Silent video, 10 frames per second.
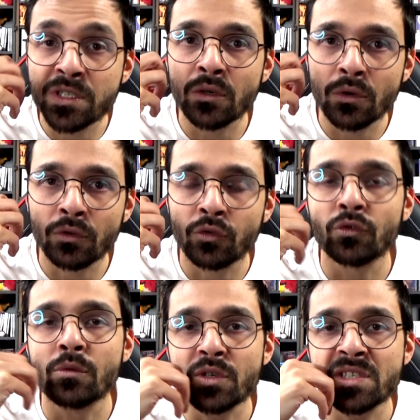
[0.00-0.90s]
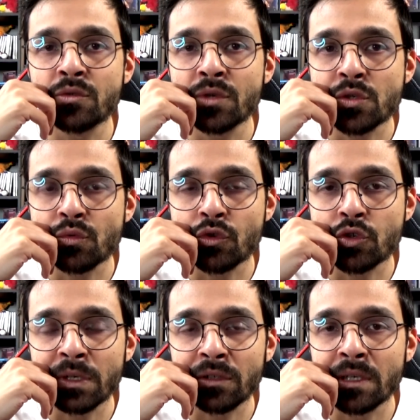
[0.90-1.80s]
petit retournement de situation que
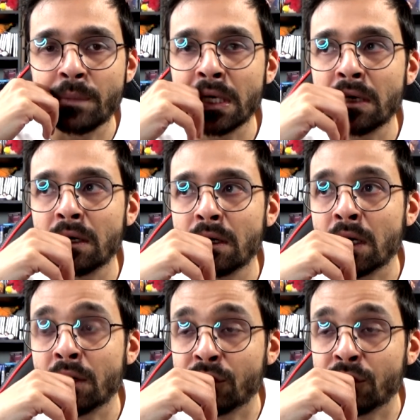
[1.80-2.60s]
je m'attendais pas à, à